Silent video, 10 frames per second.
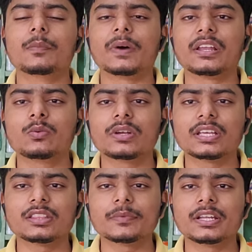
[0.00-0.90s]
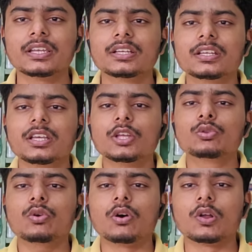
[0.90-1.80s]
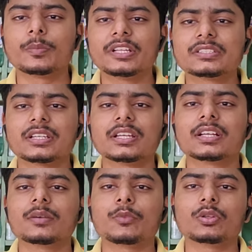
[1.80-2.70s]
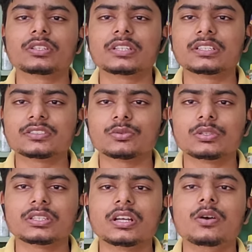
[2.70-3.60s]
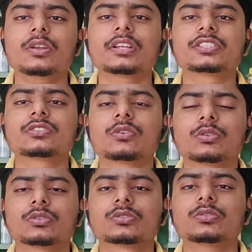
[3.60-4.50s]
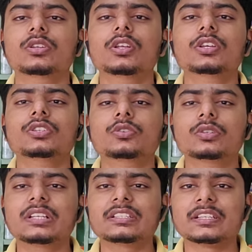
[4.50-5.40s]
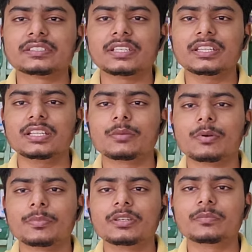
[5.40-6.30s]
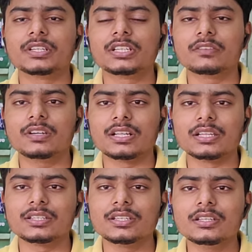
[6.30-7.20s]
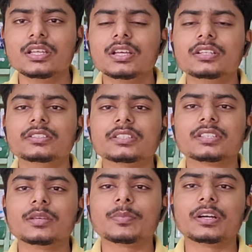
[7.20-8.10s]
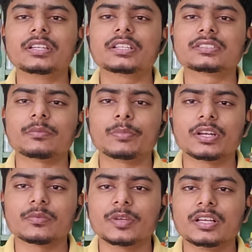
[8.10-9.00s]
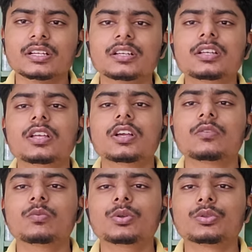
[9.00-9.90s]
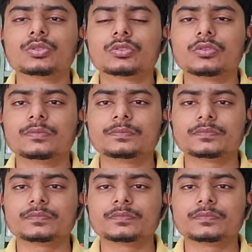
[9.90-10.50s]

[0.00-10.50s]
भरे हुए खेत में डालेंगे तो और भी अच्छा रहेगा बहुत ही तेज़ी से घुलता है और एक चीज़ और दोस्तों यूरिया जैसे ही हम अपनी मिट्टी में डालते हैं जैसे ही पानी के संपर्क में आएगा वो दोस्तों